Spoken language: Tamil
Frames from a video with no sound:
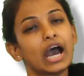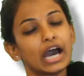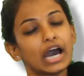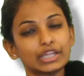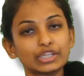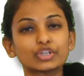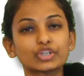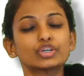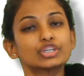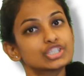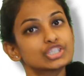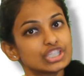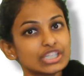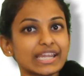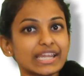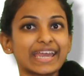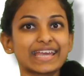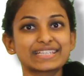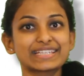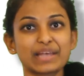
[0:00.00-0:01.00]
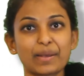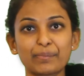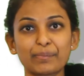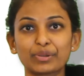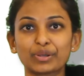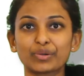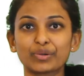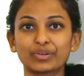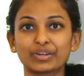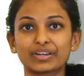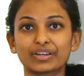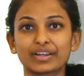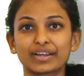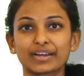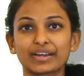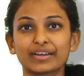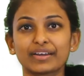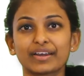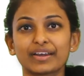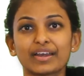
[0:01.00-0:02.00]
அதுக்கு ஒரு சின்ன எக்ஸாம்பிள்
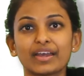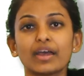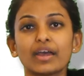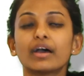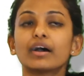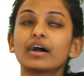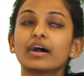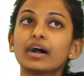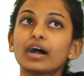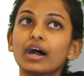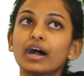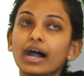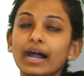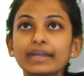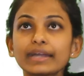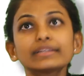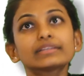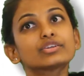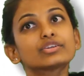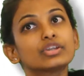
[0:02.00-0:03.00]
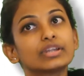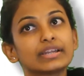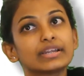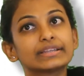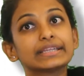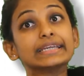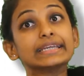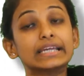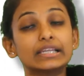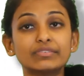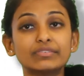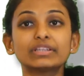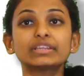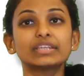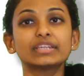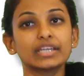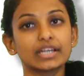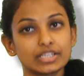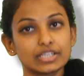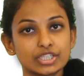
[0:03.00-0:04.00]
கொடுக்குறாங்க ஆயிரத்தி தொள்ளாயிரத்தி
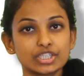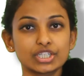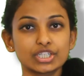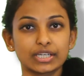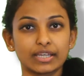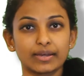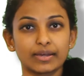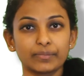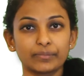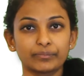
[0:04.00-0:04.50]
எழுபத்தி அஞ்சில்